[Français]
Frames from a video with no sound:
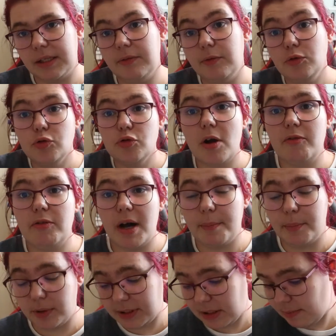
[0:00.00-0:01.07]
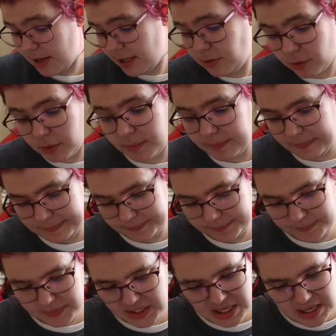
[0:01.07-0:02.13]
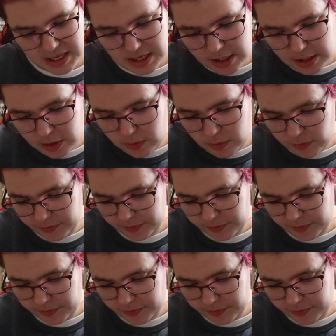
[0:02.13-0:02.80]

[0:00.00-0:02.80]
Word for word: il faut toujours avoir à portée de masse. qu'on